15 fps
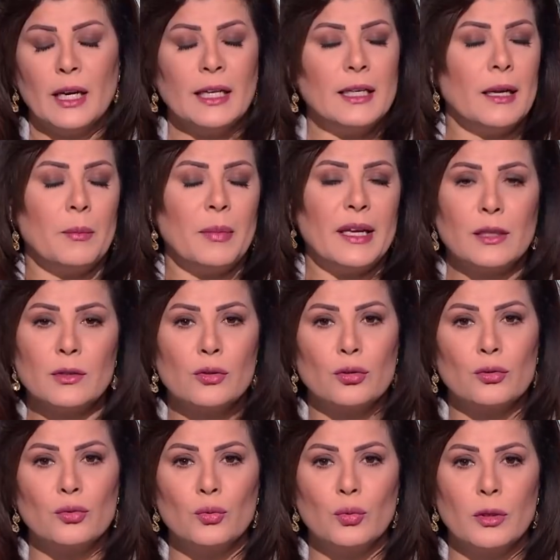إحنا بين
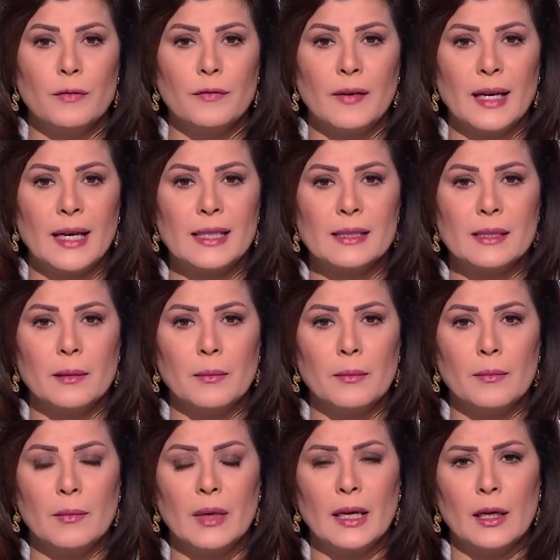السطور
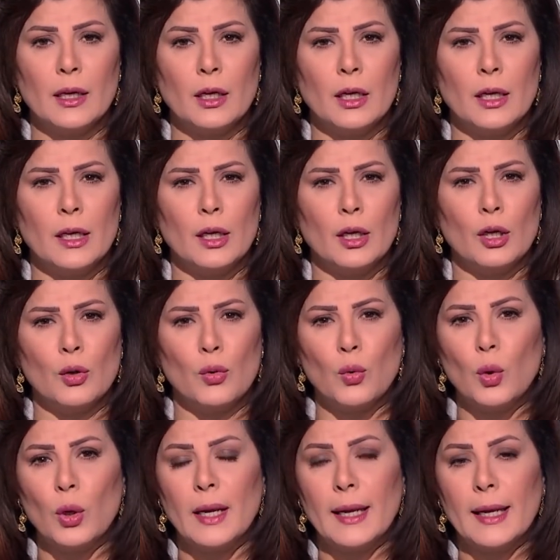فلازم آه،
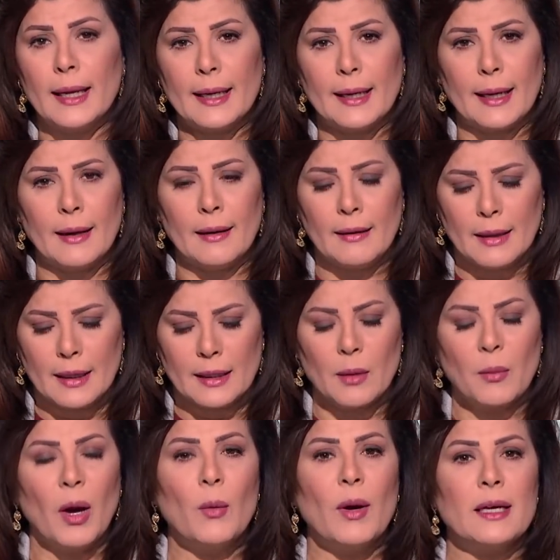كلنا
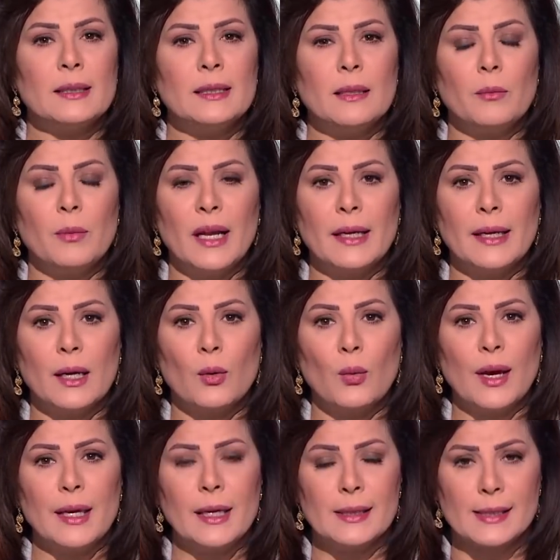نبقى واخدين بالنا
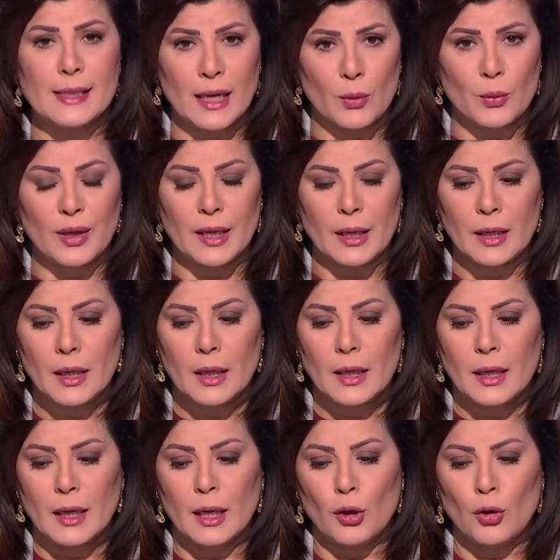كويس قوي
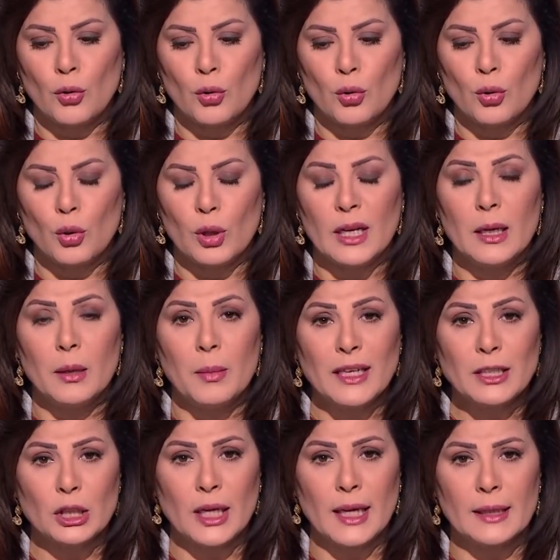إنه
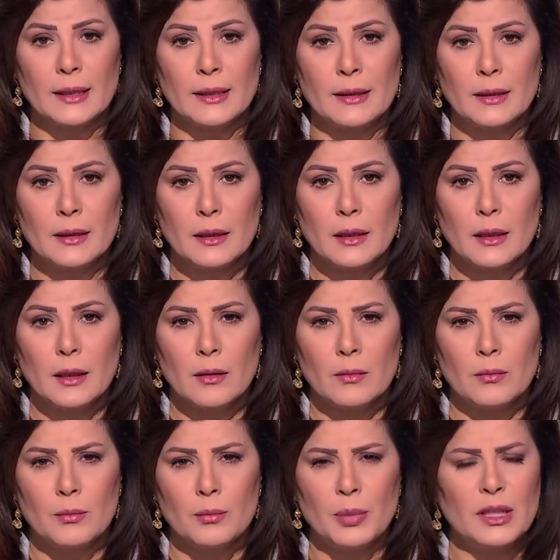المشهد
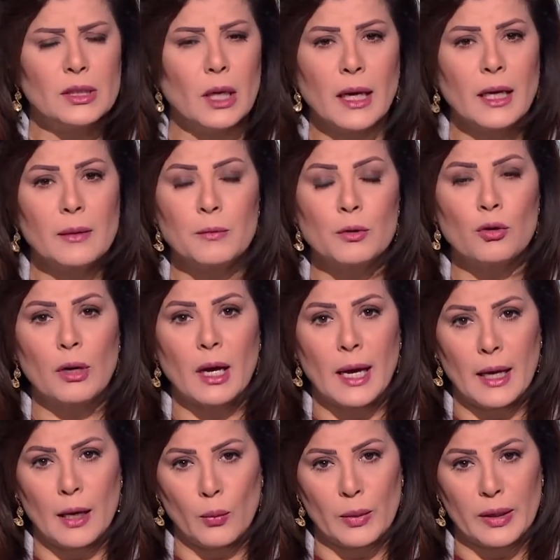بيتغير
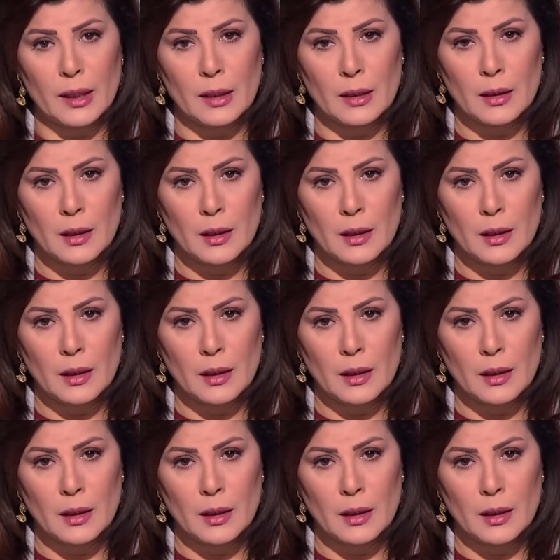بسرعة قوي